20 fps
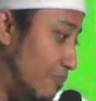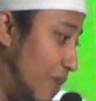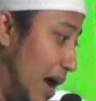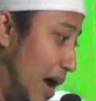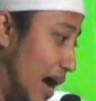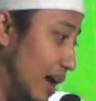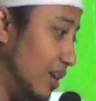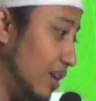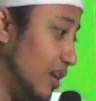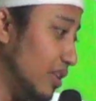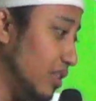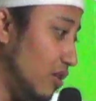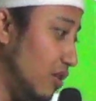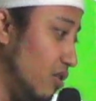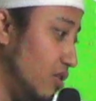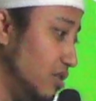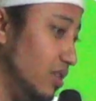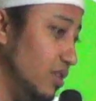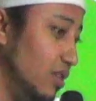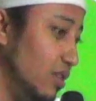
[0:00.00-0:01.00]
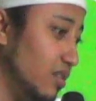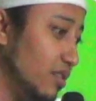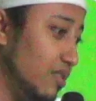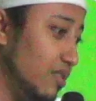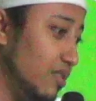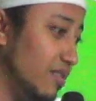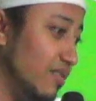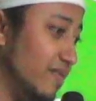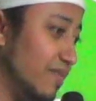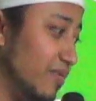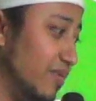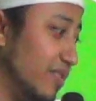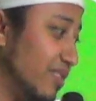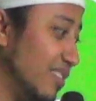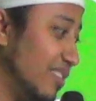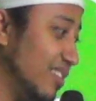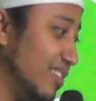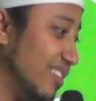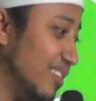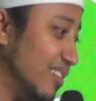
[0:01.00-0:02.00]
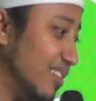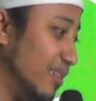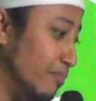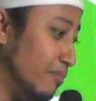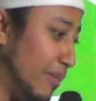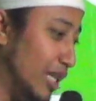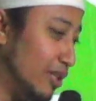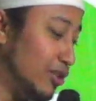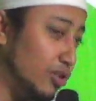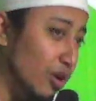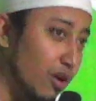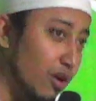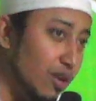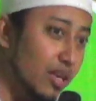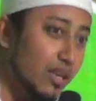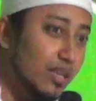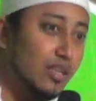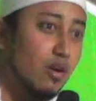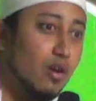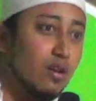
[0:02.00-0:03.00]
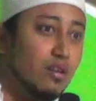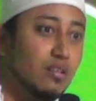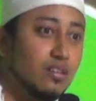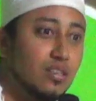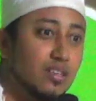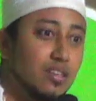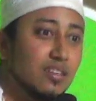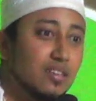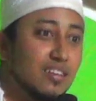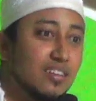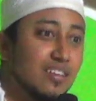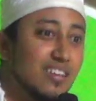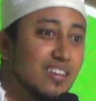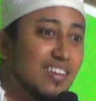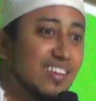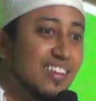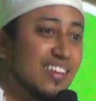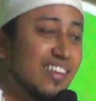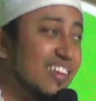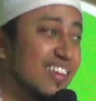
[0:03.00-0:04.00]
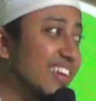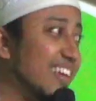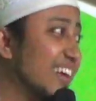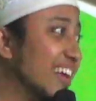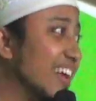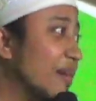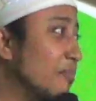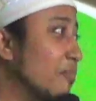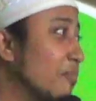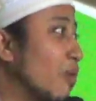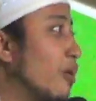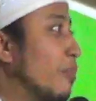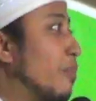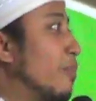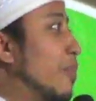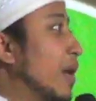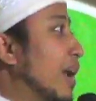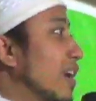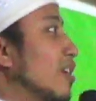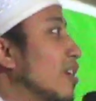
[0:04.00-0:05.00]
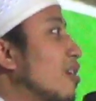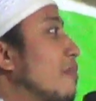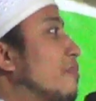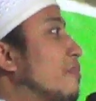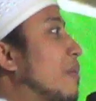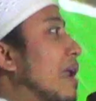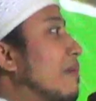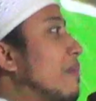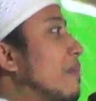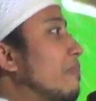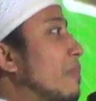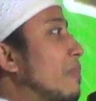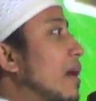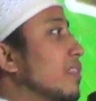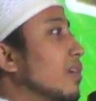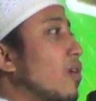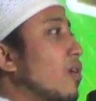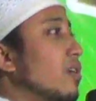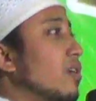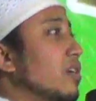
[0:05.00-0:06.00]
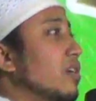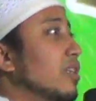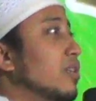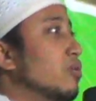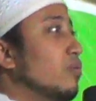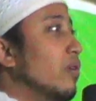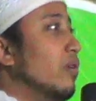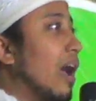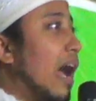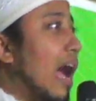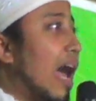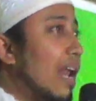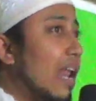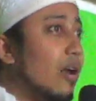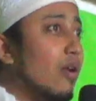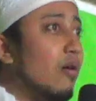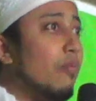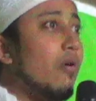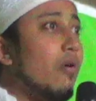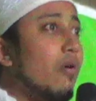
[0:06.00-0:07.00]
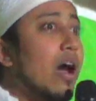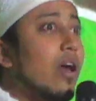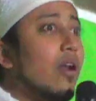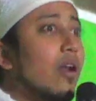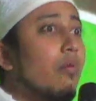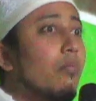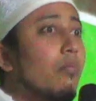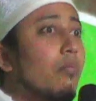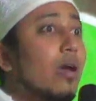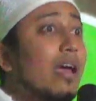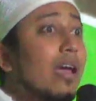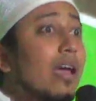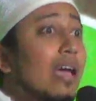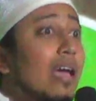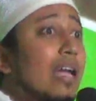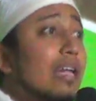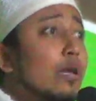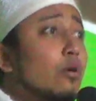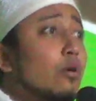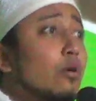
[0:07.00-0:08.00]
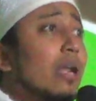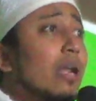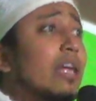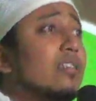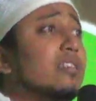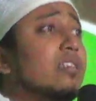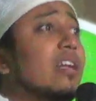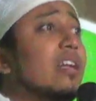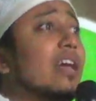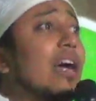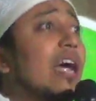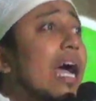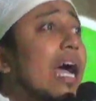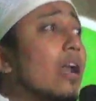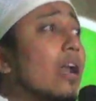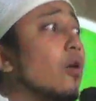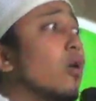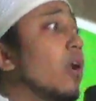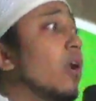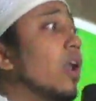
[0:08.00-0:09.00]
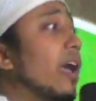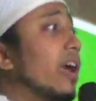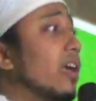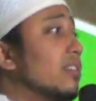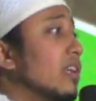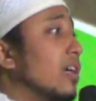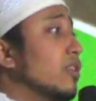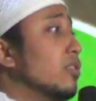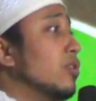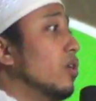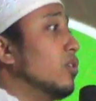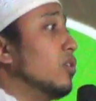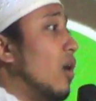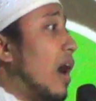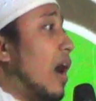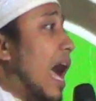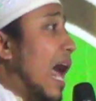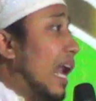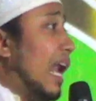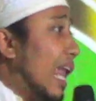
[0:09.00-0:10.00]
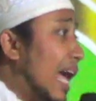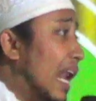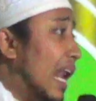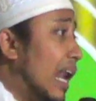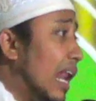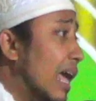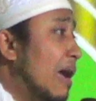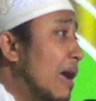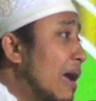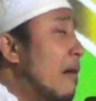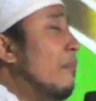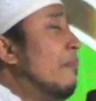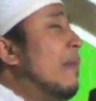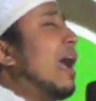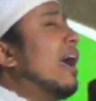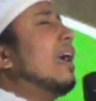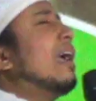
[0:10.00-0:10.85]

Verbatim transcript: iki teko ndi meja niki teko ndi mobil niku ban papa teko ndi duit halal nopo haram niku lek jenengan golek teng dunia halal mangke